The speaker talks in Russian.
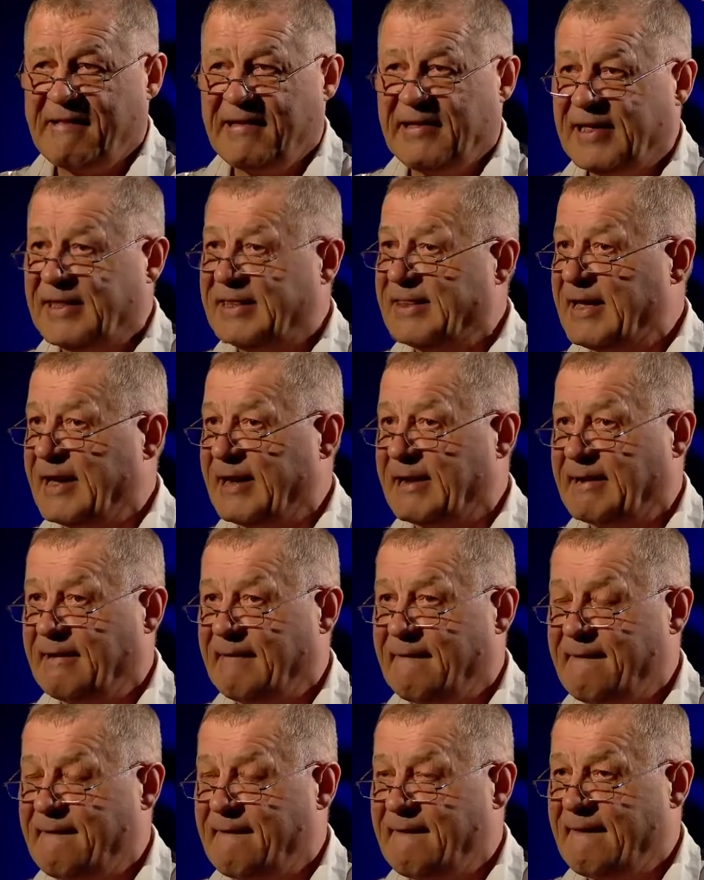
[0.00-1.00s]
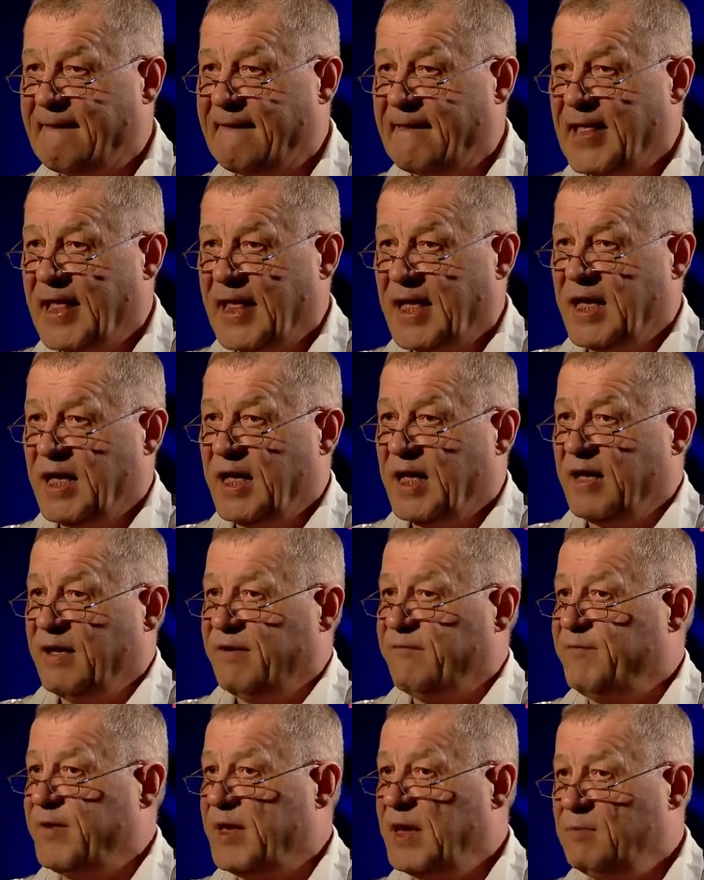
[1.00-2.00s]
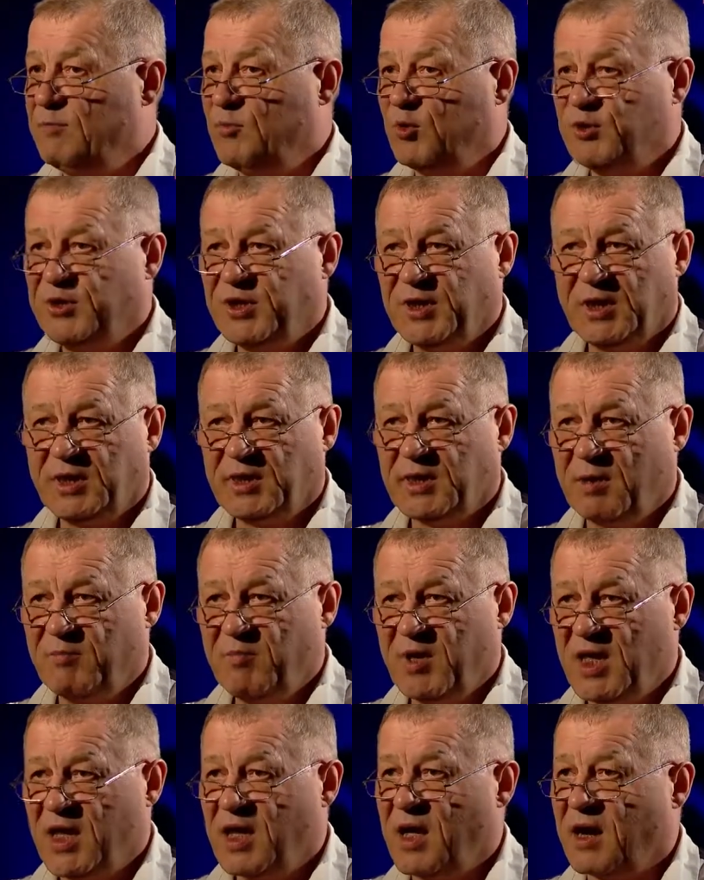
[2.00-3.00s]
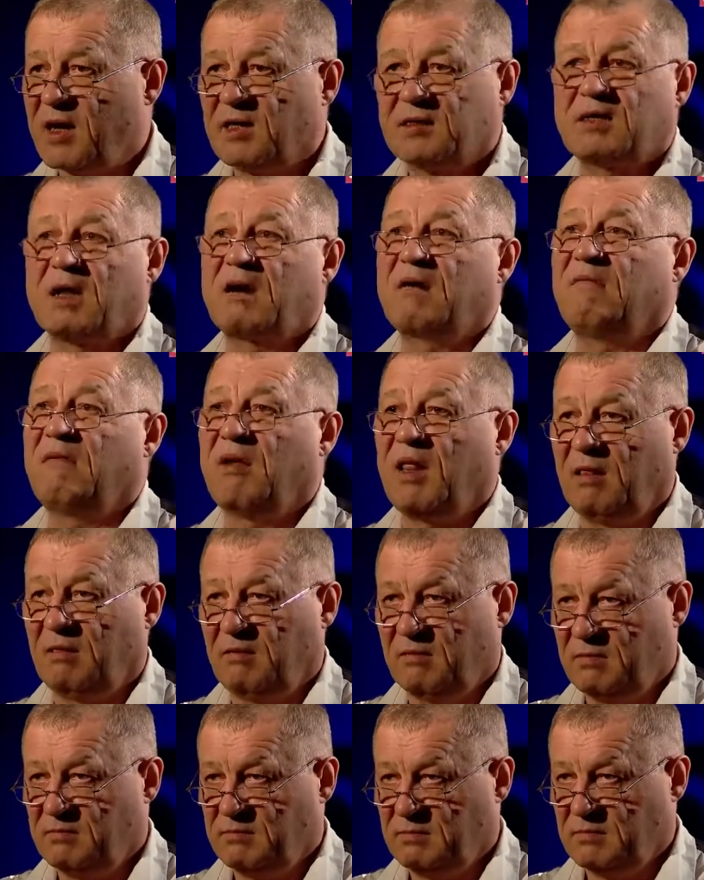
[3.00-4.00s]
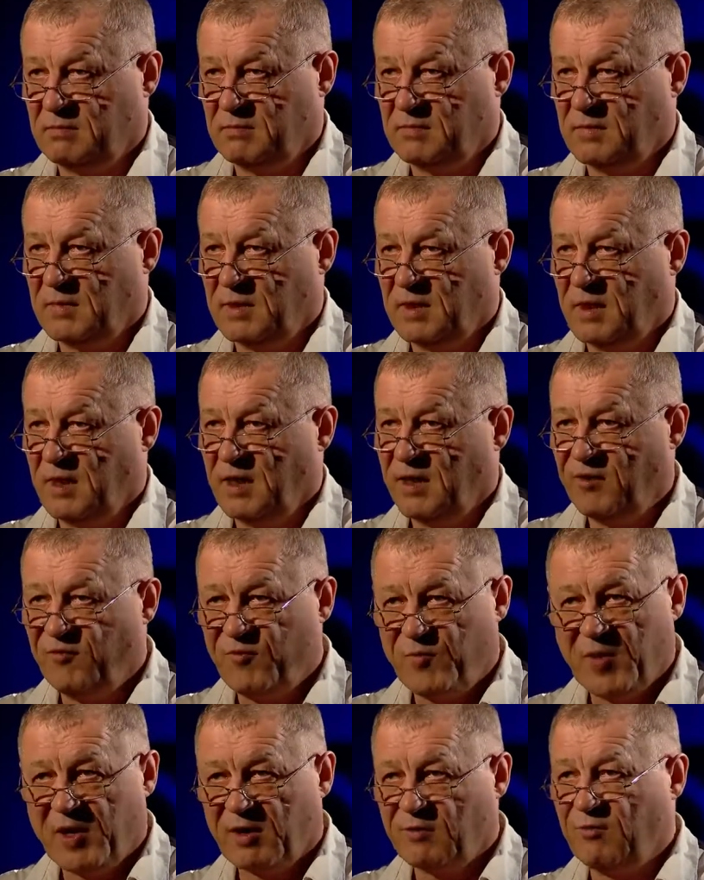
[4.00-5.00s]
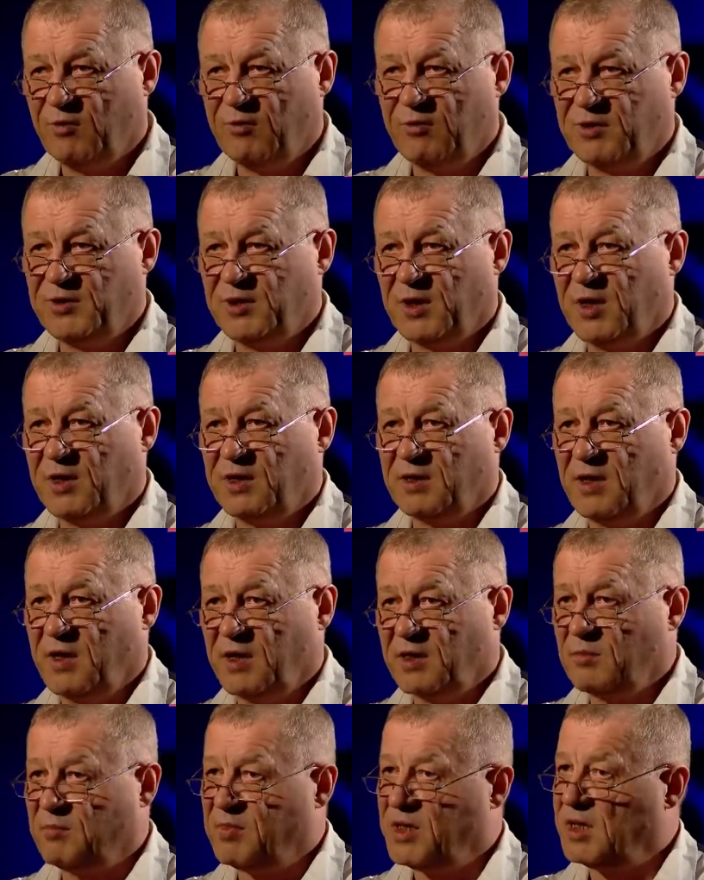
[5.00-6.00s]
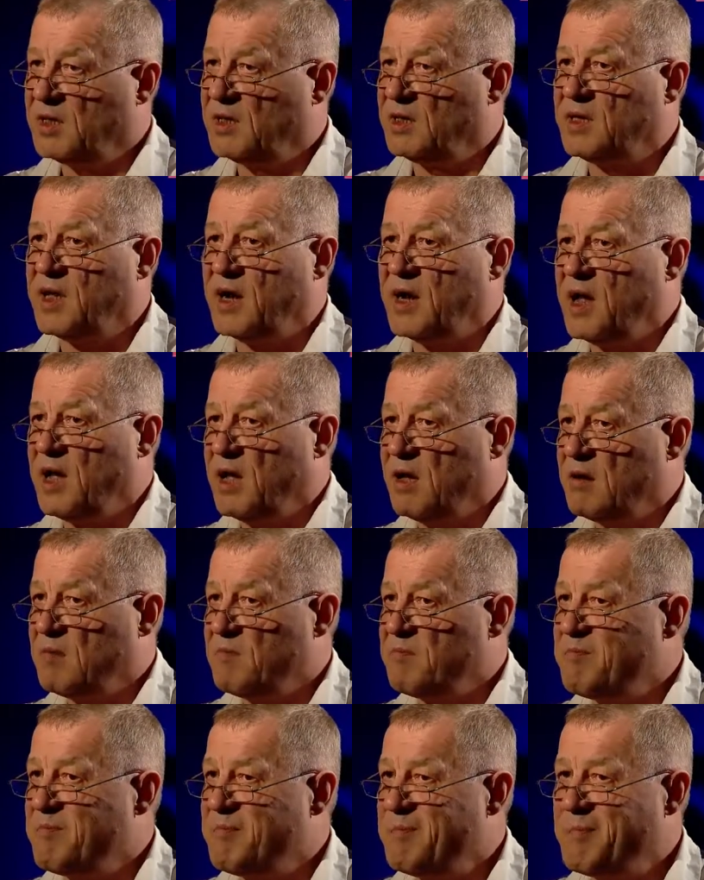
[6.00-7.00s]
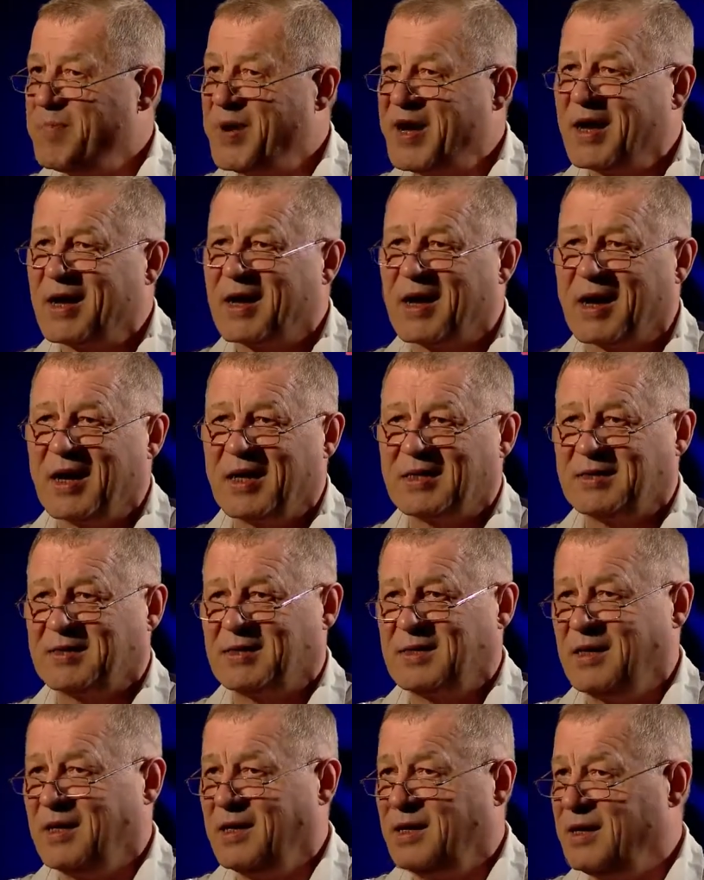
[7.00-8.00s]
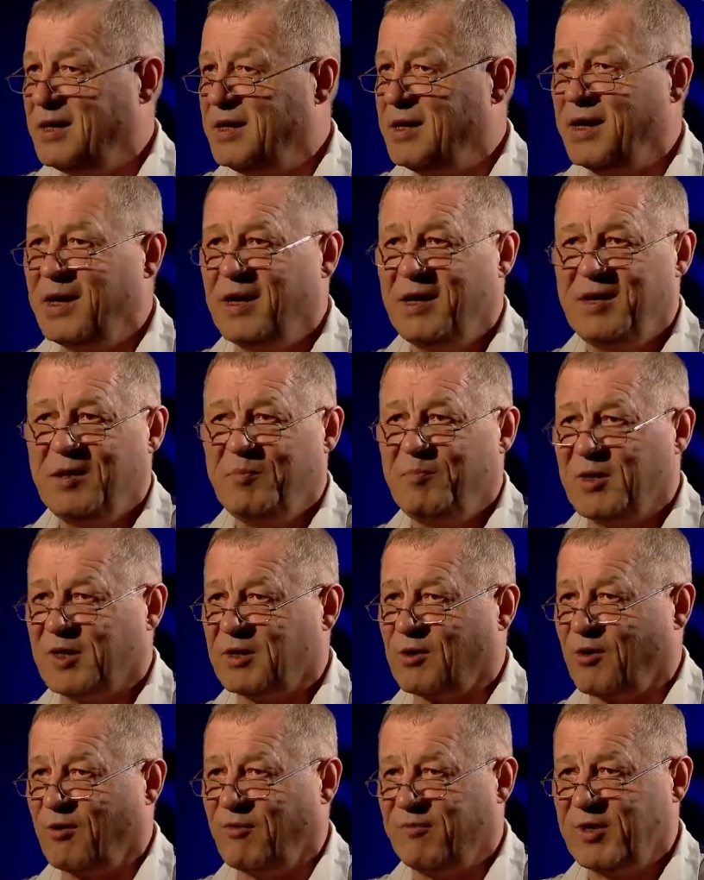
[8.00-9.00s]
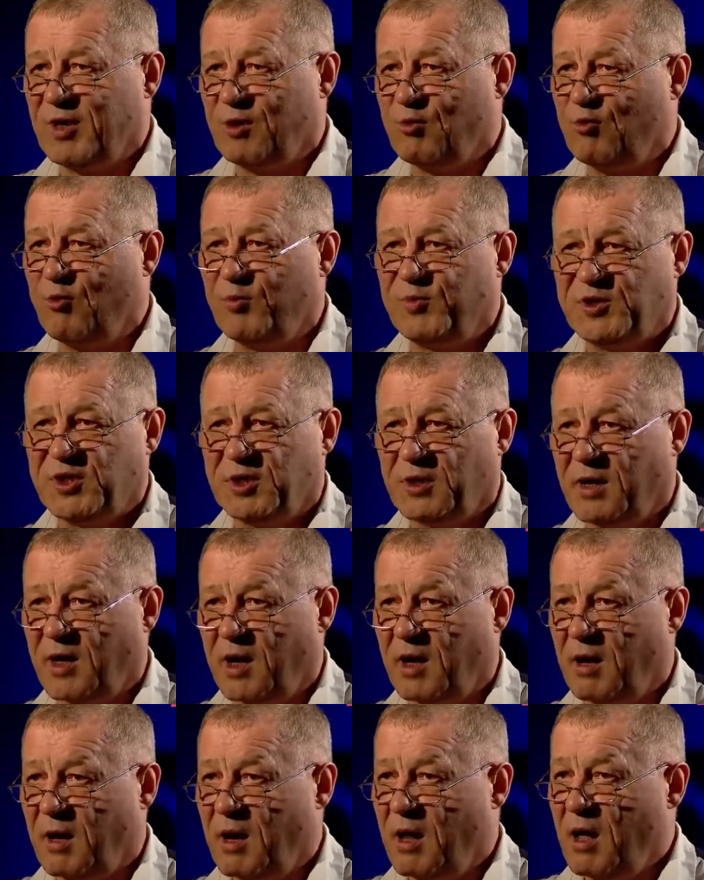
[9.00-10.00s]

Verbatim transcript: Итак, фильм «Училка» меня разорвал. И в первую очередь это благодаря прекрасной Ирине Петровне Купченко.